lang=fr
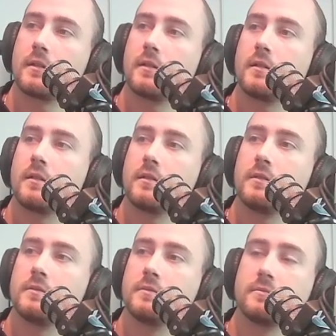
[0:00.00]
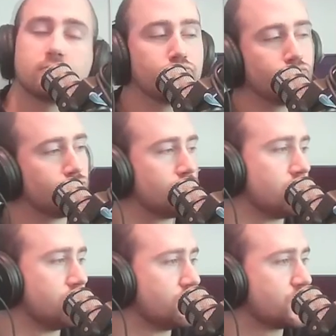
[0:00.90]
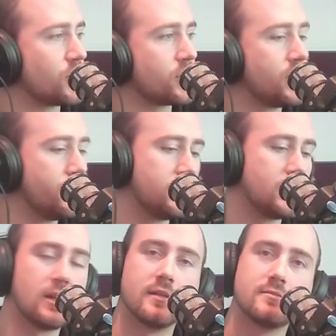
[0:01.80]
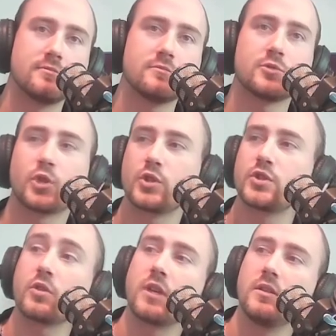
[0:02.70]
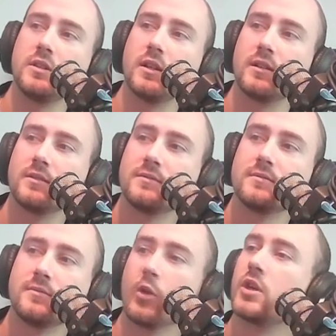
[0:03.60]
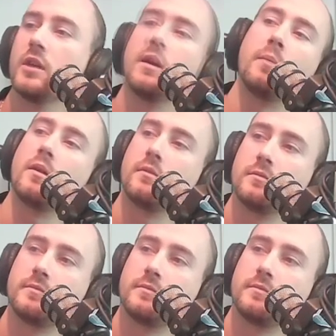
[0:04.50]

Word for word: radio. Mmh, je sens qu'il a une idée là. Mmh, ah, je sens que t'as une idée là. Ok, Qui ah bah. il